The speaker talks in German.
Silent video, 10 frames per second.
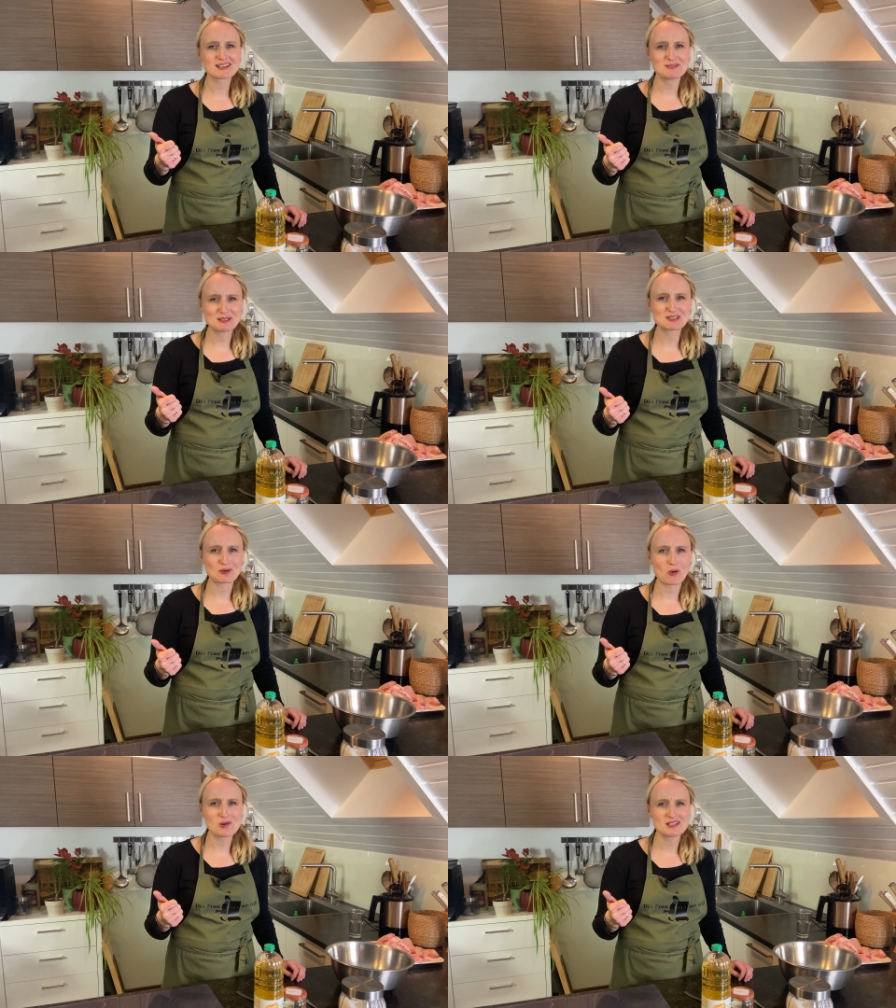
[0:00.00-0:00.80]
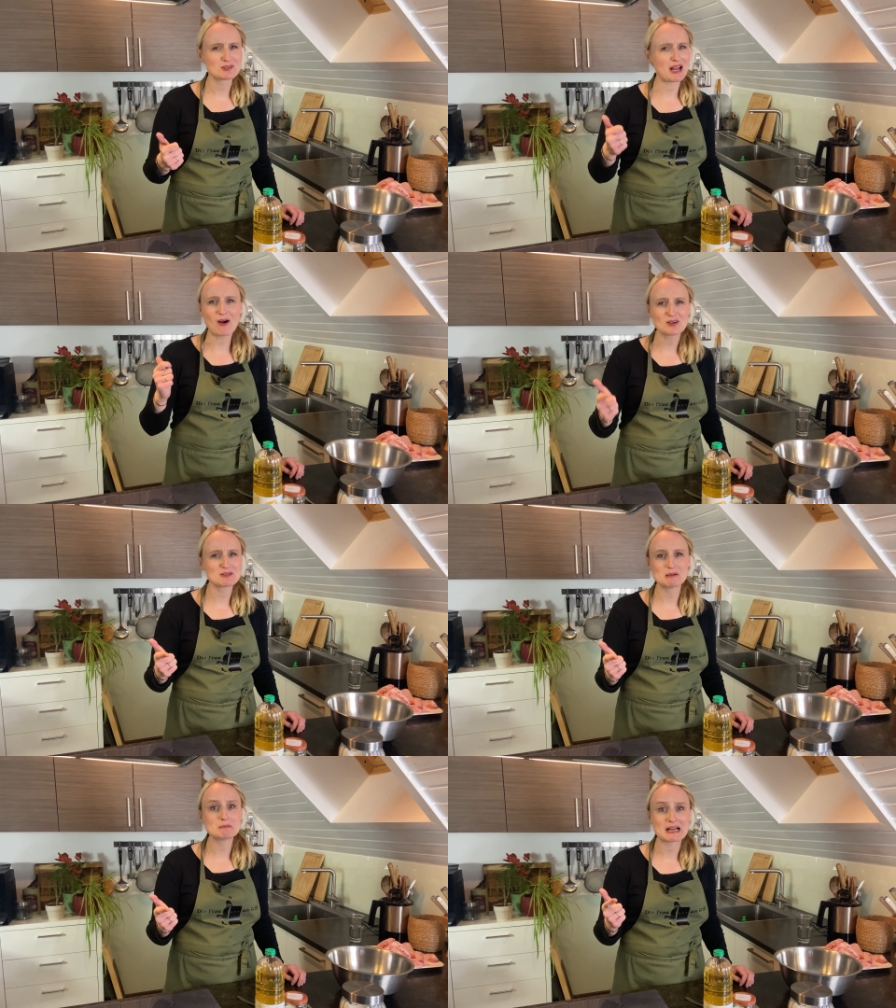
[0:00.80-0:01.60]
mit Kohlen und auch nicht mit
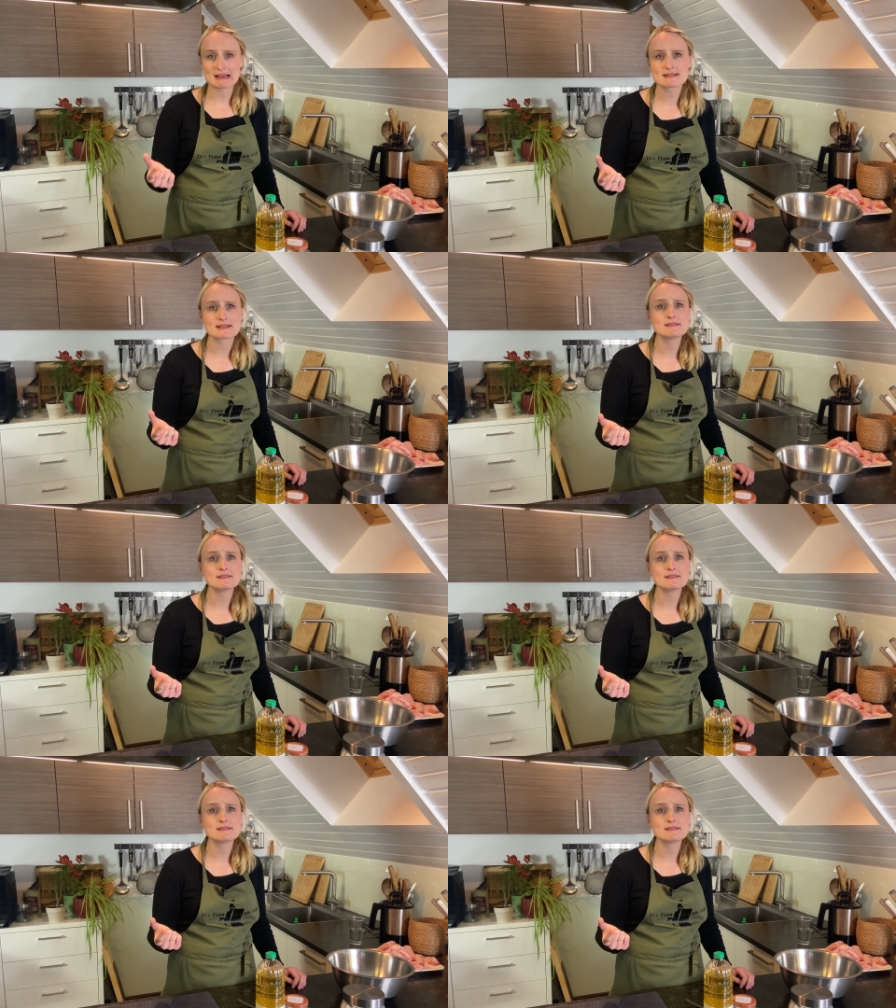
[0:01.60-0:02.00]
dem Gasgrill,